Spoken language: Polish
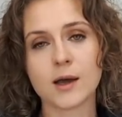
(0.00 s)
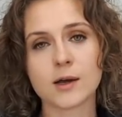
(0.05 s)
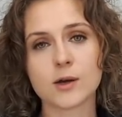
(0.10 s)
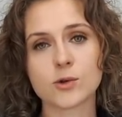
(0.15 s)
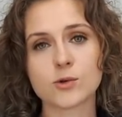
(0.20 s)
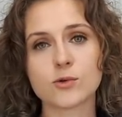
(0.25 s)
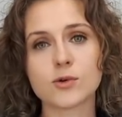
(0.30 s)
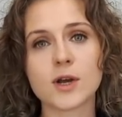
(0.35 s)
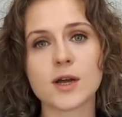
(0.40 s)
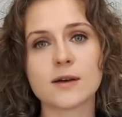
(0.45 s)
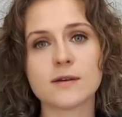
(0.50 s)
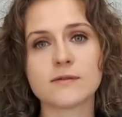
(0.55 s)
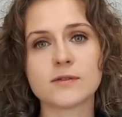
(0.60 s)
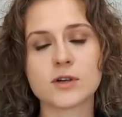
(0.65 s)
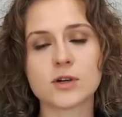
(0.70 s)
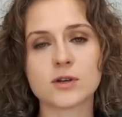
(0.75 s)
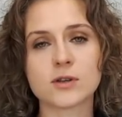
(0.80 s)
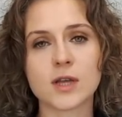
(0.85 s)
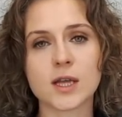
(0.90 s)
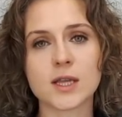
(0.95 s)
które
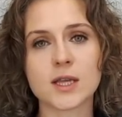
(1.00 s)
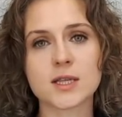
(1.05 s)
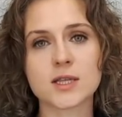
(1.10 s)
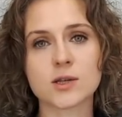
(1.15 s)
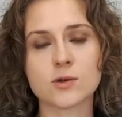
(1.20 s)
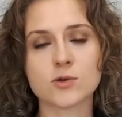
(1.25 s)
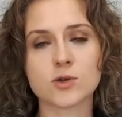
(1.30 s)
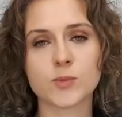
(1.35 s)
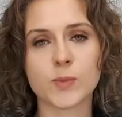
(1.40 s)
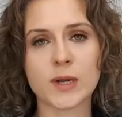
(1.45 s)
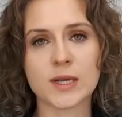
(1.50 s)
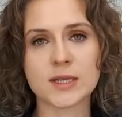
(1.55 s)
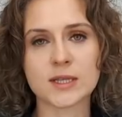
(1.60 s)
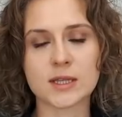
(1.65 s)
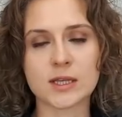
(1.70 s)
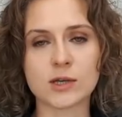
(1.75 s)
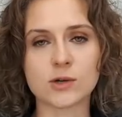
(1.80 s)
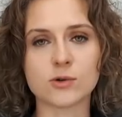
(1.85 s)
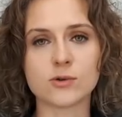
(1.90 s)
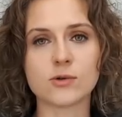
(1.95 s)
wykonane są z
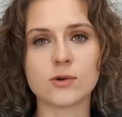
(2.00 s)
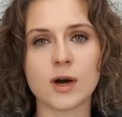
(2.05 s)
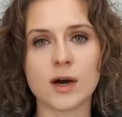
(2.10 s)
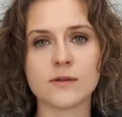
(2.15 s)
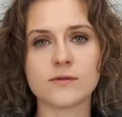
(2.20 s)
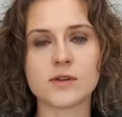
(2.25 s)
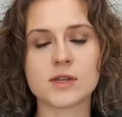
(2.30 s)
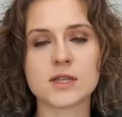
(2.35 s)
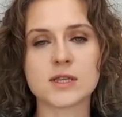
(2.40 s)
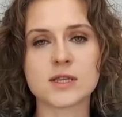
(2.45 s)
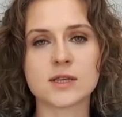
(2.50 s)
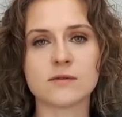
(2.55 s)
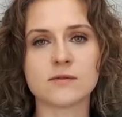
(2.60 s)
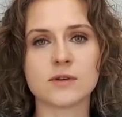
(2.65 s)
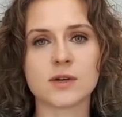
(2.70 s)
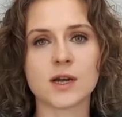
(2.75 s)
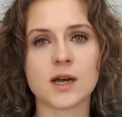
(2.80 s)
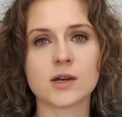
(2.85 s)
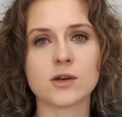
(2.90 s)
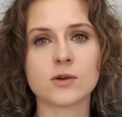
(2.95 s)
plastiku, a więc
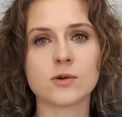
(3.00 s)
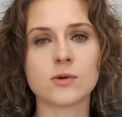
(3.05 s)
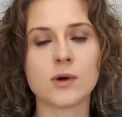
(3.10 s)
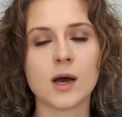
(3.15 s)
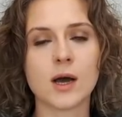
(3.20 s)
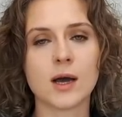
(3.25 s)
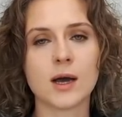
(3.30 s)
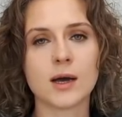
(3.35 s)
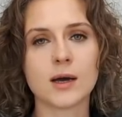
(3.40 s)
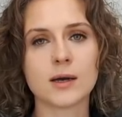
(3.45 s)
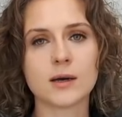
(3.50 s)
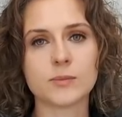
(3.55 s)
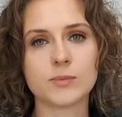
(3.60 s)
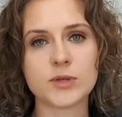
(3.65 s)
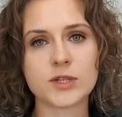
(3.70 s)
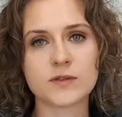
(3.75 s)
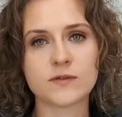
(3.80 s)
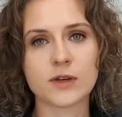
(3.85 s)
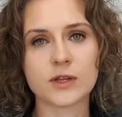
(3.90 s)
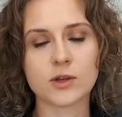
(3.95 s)
zawierają
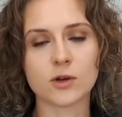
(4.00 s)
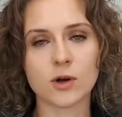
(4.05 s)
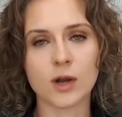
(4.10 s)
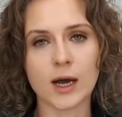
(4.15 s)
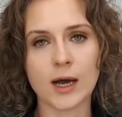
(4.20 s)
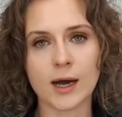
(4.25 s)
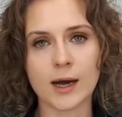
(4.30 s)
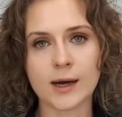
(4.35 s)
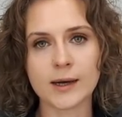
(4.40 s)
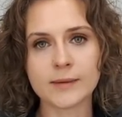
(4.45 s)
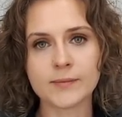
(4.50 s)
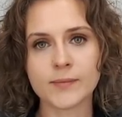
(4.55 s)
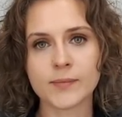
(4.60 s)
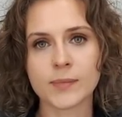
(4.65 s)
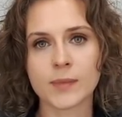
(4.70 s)
bisfenol A.